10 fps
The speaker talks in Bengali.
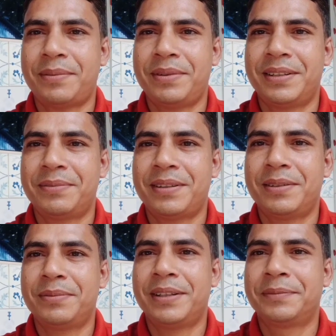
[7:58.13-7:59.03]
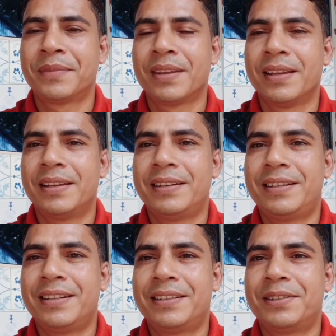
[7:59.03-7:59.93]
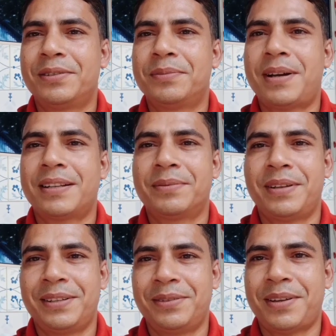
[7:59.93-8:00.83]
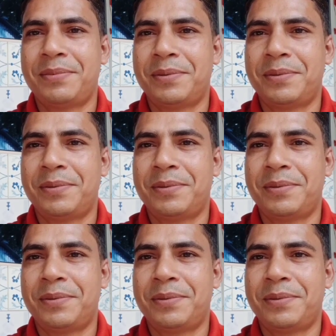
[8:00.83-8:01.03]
সার্ভিসের মাধ্যমে ডিশের যে কোনো মাল সামাই কিন্তু আমি